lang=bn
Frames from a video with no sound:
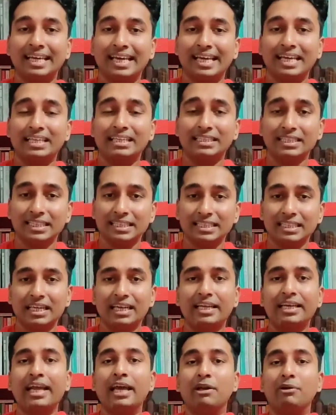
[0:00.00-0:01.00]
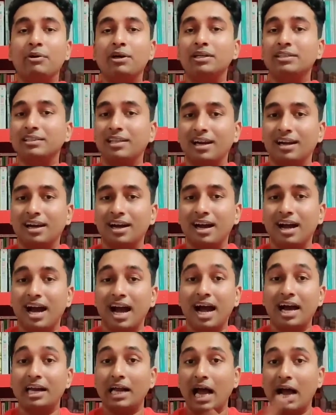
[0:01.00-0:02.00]
খেলছে যারা খেলোয়াড় তারা
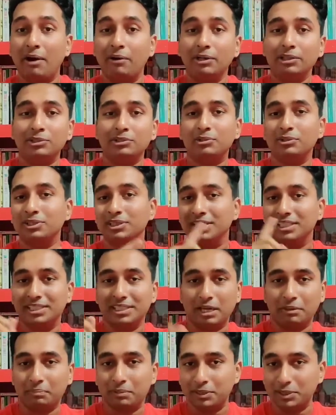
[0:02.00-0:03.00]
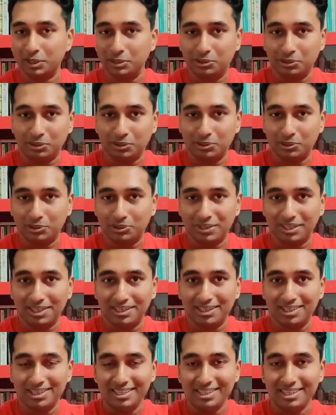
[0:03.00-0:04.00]
আর আওয়াজ করছে চারপাশের দর্শকরা
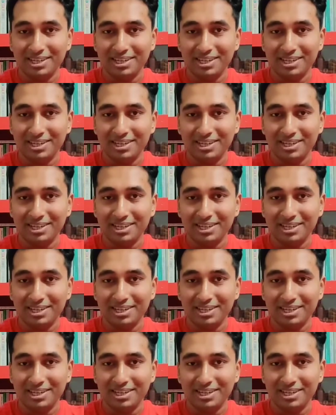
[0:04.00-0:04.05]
